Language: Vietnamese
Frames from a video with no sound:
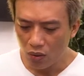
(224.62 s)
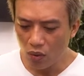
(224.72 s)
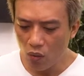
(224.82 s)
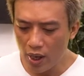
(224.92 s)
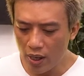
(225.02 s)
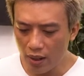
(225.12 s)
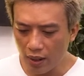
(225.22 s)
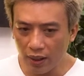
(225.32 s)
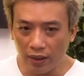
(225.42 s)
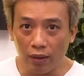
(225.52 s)
chú ý đến
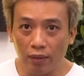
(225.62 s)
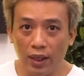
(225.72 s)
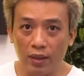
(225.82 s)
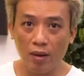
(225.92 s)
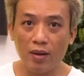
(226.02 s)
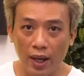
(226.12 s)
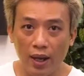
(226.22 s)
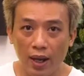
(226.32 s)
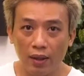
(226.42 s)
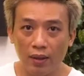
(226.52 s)
những cái tiểu tiết nhỏ nhặt
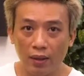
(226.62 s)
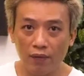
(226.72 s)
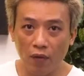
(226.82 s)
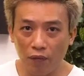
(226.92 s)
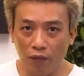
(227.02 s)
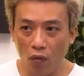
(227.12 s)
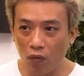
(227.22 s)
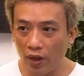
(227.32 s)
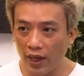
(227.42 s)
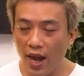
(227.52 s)
hơn, phục
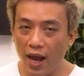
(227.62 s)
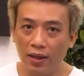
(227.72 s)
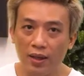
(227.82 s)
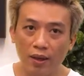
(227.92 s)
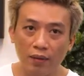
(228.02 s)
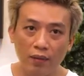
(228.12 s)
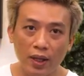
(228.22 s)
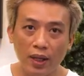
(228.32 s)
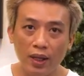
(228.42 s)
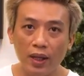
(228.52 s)
vụ về cái ánh nhìn,
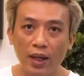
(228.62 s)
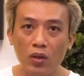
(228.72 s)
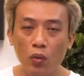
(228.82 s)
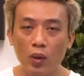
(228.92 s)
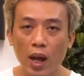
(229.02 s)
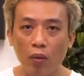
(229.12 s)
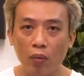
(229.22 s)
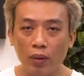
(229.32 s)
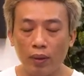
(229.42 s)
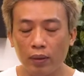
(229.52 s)
về những cái nhu
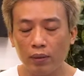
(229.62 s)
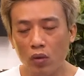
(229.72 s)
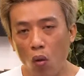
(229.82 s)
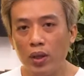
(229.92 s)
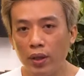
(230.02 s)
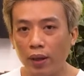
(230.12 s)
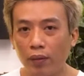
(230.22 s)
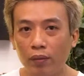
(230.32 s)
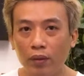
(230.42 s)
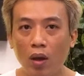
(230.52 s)
cầu tối
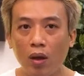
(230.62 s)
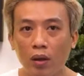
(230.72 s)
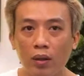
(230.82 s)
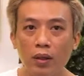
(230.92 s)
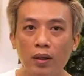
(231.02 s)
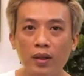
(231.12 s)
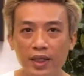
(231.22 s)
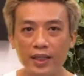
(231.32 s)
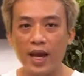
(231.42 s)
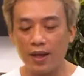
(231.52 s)
thiểu cho
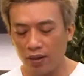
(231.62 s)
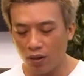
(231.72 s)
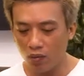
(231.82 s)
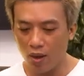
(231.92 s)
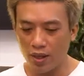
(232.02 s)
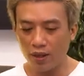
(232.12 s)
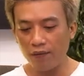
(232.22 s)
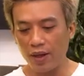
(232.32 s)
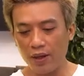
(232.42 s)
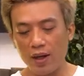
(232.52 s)
DJ qua những cái
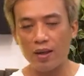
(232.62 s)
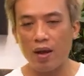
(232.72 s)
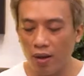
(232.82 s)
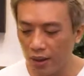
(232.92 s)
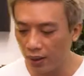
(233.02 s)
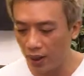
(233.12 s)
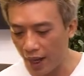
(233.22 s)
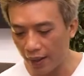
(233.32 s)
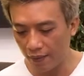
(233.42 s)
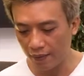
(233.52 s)
việc rất là nhỏ như thế
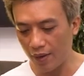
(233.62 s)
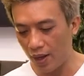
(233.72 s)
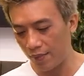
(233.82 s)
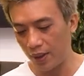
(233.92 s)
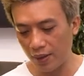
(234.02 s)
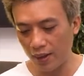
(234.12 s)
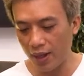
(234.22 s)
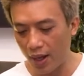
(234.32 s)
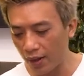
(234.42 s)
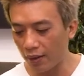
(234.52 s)
này. Và mình rất
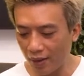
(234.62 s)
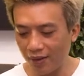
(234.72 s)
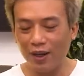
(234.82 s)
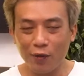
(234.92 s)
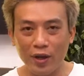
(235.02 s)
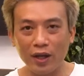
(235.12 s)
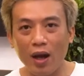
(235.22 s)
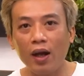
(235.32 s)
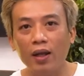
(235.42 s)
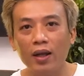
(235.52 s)
là thích những cái việc
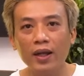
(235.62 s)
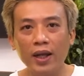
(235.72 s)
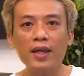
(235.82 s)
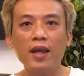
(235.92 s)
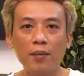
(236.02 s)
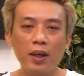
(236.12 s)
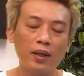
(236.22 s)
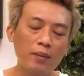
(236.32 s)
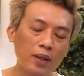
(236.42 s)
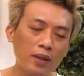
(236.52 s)
đó. Cá nhân mình
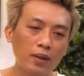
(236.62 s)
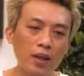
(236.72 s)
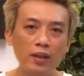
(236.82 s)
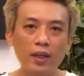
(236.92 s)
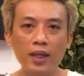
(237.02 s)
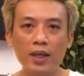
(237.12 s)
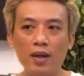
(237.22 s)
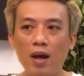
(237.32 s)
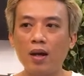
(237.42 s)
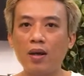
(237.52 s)
thì mình thích những cái gì
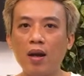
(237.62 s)
đó